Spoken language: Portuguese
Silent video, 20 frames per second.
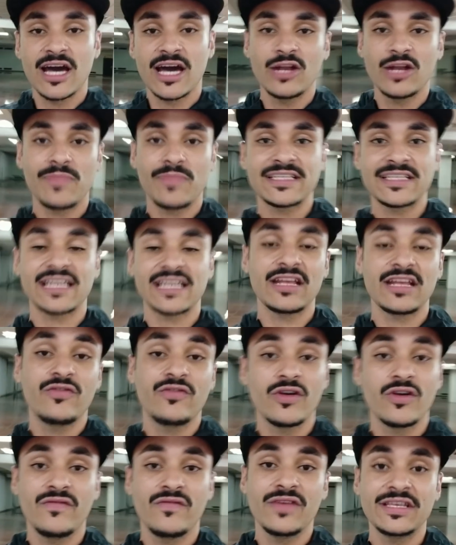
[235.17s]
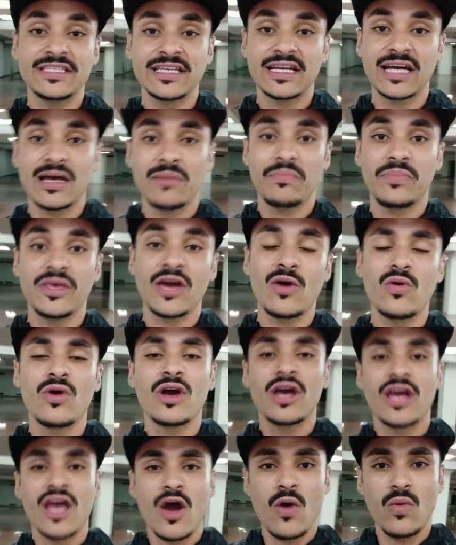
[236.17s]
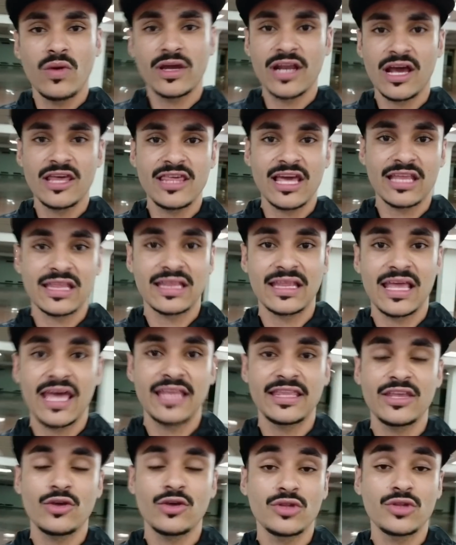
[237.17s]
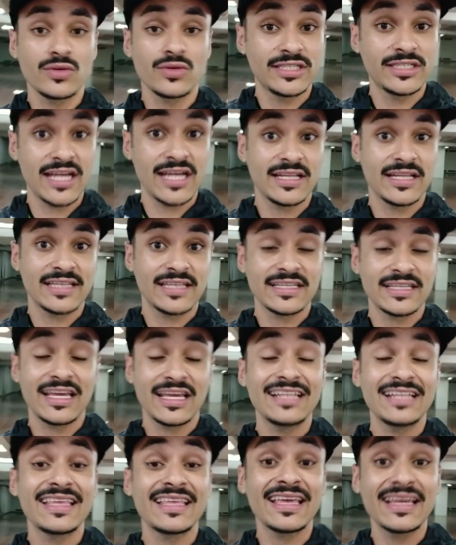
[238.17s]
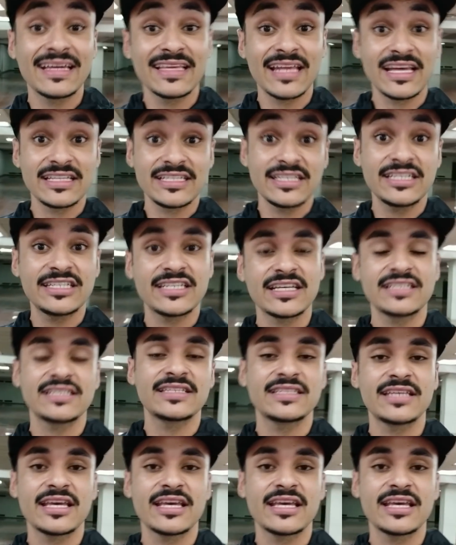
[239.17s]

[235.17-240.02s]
Ano passado ele foi vice-campeão, é um grande atleta e eu tenho certeza que ele tem grandes chances